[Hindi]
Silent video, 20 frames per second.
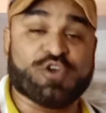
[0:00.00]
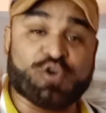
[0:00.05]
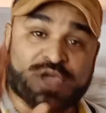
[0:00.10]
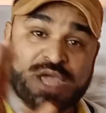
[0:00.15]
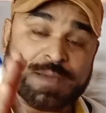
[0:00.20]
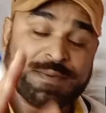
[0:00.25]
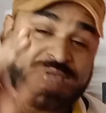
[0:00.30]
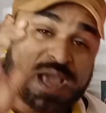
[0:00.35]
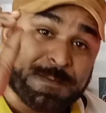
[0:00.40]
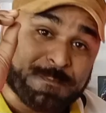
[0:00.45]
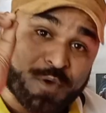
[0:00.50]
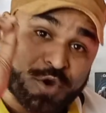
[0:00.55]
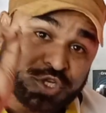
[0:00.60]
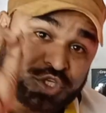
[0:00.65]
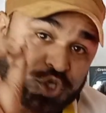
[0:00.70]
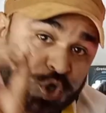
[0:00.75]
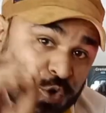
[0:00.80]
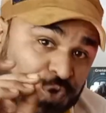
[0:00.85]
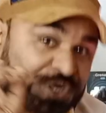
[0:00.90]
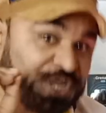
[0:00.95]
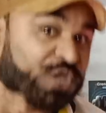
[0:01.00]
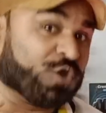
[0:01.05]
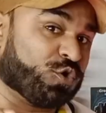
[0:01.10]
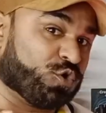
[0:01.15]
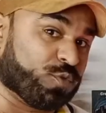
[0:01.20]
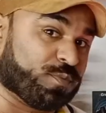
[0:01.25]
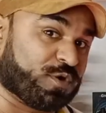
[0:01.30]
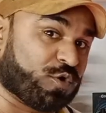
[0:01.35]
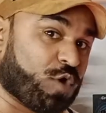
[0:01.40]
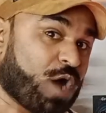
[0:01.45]
क्योंकि अभी आप बहुत छोटे
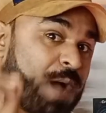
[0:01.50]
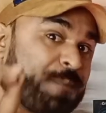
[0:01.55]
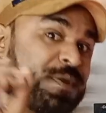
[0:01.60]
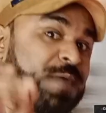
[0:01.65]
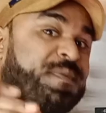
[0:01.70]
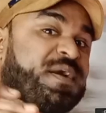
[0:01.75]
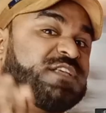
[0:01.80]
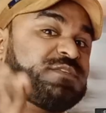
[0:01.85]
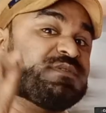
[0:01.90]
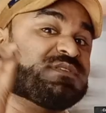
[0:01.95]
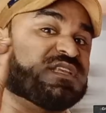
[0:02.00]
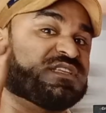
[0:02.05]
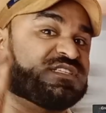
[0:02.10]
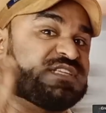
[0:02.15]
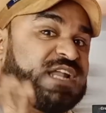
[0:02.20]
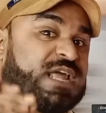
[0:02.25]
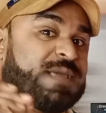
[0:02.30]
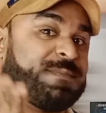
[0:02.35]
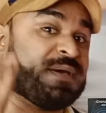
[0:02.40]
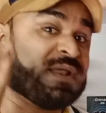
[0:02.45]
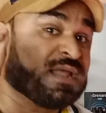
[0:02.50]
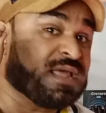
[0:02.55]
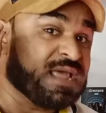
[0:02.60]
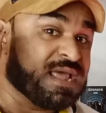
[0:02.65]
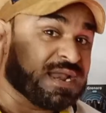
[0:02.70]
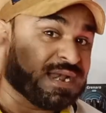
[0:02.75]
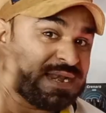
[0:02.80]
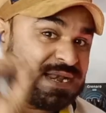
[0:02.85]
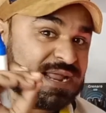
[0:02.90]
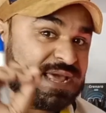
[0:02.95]
यूट्यूबर हो आपके पास में सब्सक्राइबर
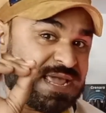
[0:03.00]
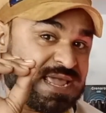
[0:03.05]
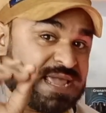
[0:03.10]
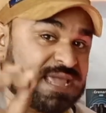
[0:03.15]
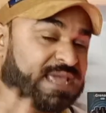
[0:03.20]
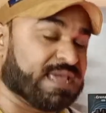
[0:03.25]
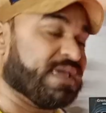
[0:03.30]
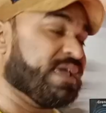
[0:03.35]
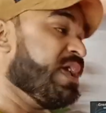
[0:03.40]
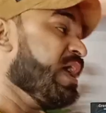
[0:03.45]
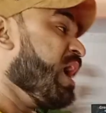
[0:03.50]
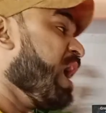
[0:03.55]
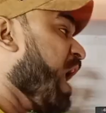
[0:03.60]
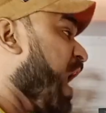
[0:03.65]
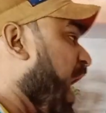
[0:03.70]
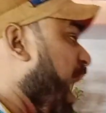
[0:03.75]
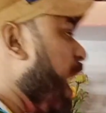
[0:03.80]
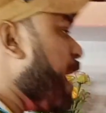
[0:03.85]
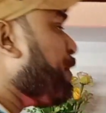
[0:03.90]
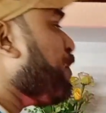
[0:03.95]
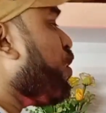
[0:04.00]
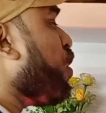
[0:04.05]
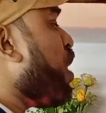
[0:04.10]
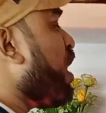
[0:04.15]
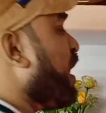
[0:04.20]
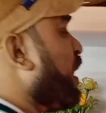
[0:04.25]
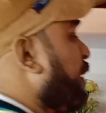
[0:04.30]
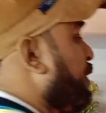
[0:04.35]
नहीं है आपको